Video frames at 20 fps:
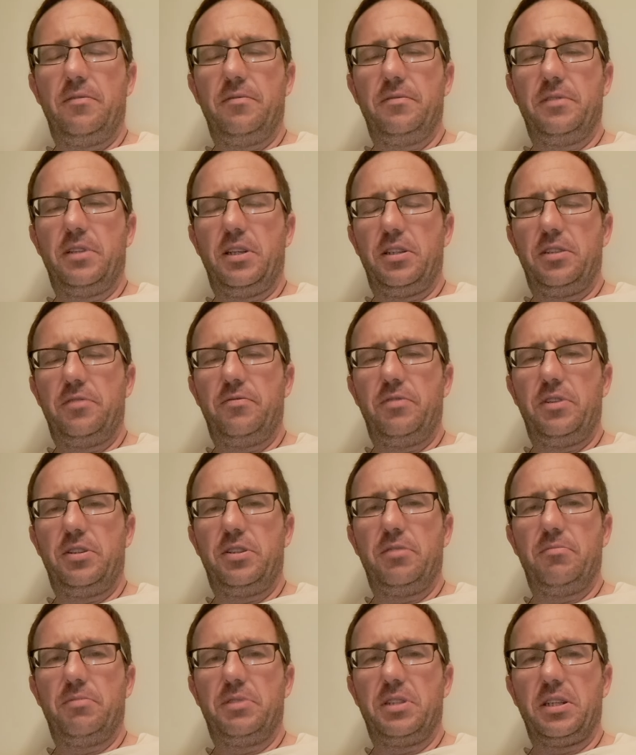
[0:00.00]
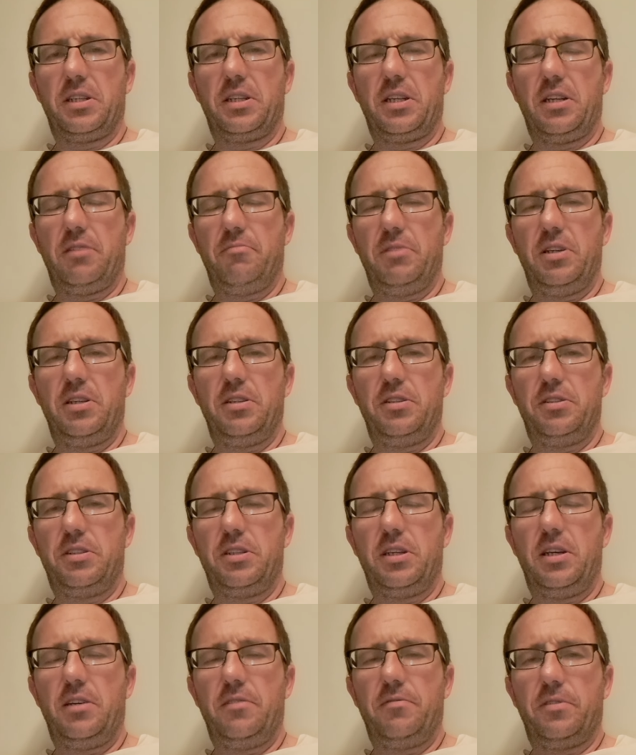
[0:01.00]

w Najświętszym Sakramencie,